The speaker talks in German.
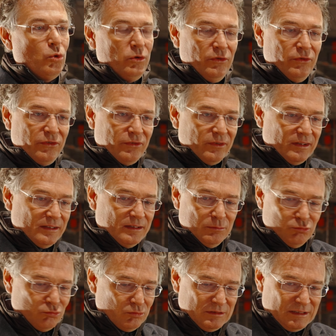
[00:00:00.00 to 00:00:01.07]
Und äh,
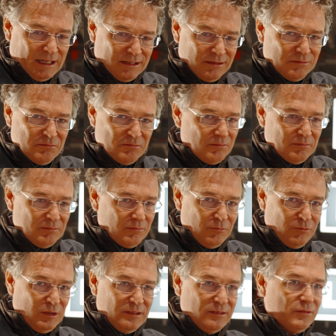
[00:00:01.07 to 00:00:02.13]
dann
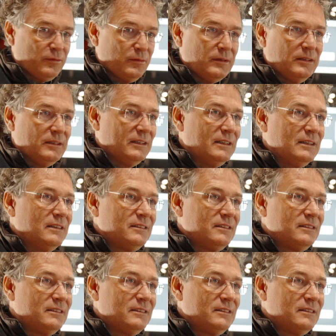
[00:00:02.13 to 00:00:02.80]
wird äh,